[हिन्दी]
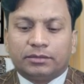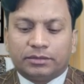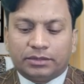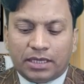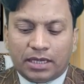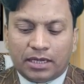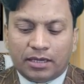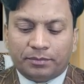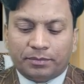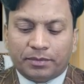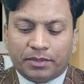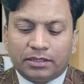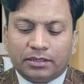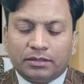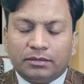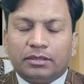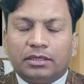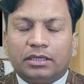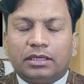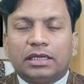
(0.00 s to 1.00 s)
यहाँ पर
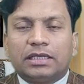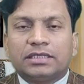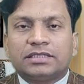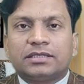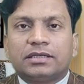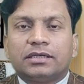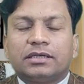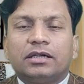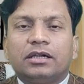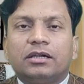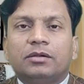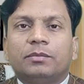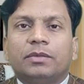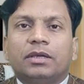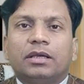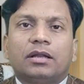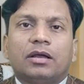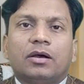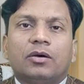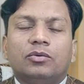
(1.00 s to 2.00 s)
एसेंडेंट
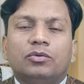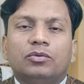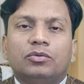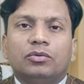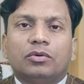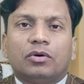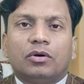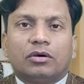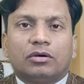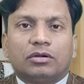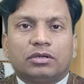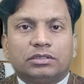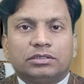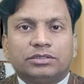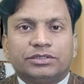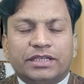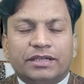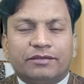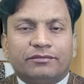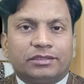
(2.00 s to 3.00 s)
में राहु और
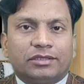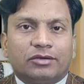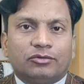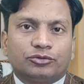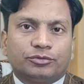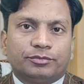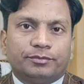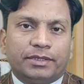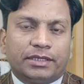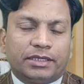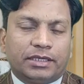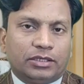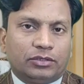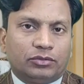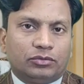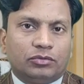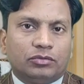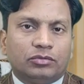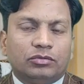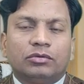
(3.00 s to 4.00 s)
हाउस में
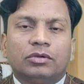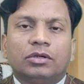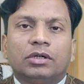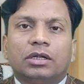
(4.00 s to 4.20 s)
केतु